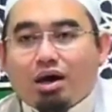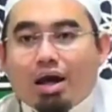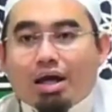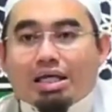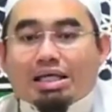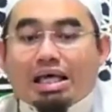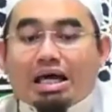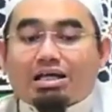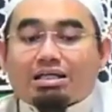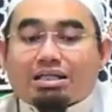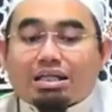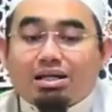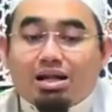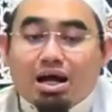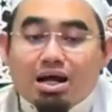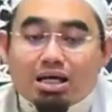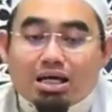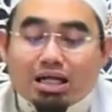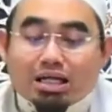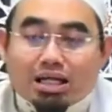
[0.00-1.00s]
Yang
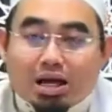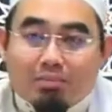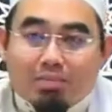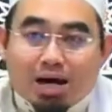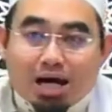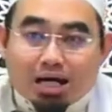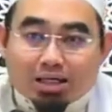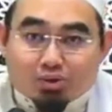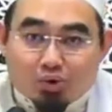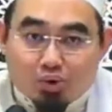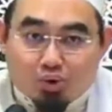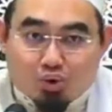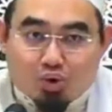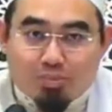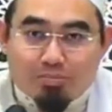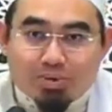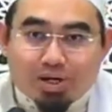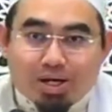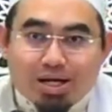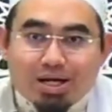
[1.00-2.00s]
sedang kita bahas
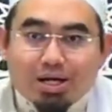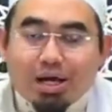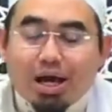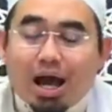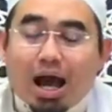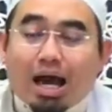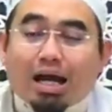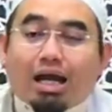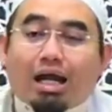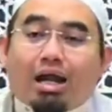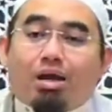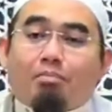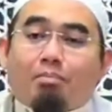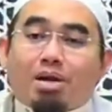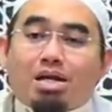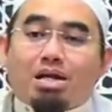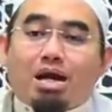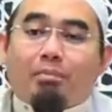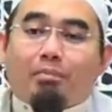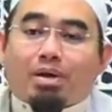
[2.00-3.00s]
hukum ini adalah
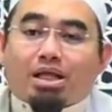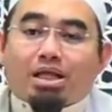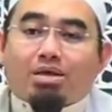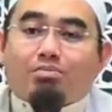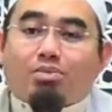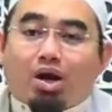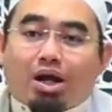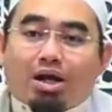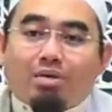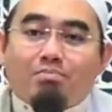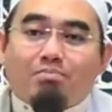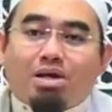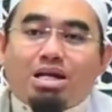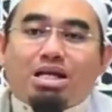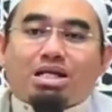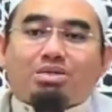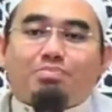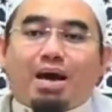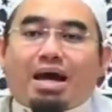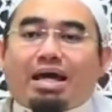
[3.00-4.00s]
pendapat Ibrahim bin
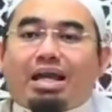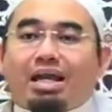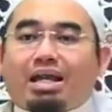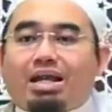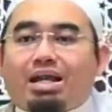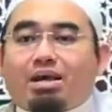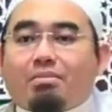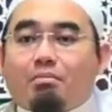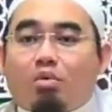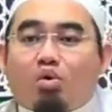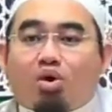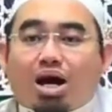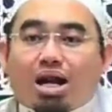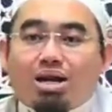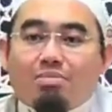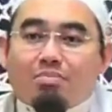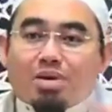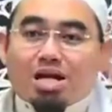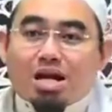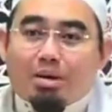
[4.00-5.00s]
Ismail ini,
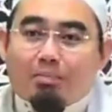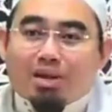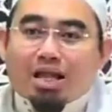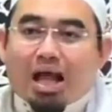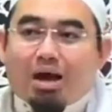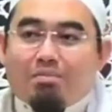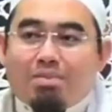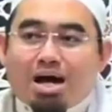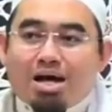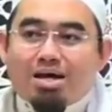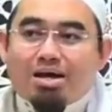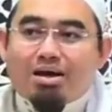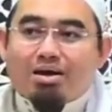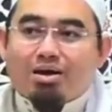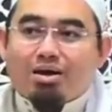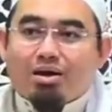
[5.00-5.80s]
bukan pendapat abahnya.